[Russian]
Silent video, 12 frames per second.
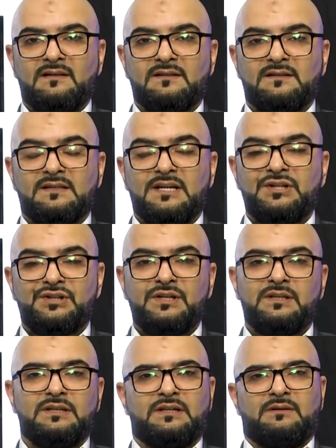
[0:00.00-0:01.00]

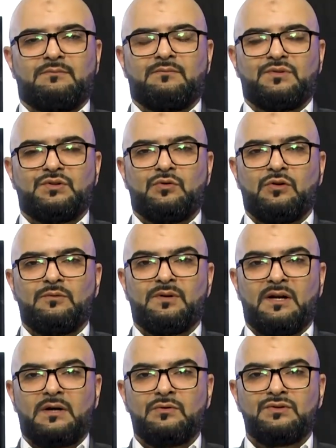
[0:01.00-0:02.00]
защитником школы
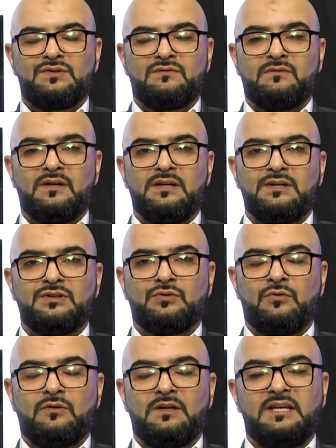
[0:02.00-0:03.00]
пророчества и
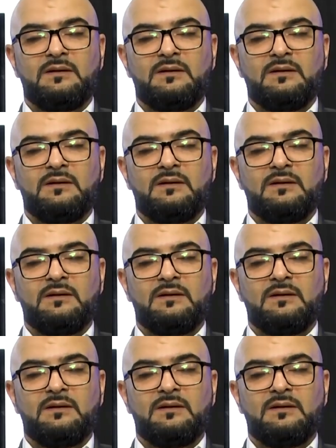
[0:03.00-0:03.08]
школы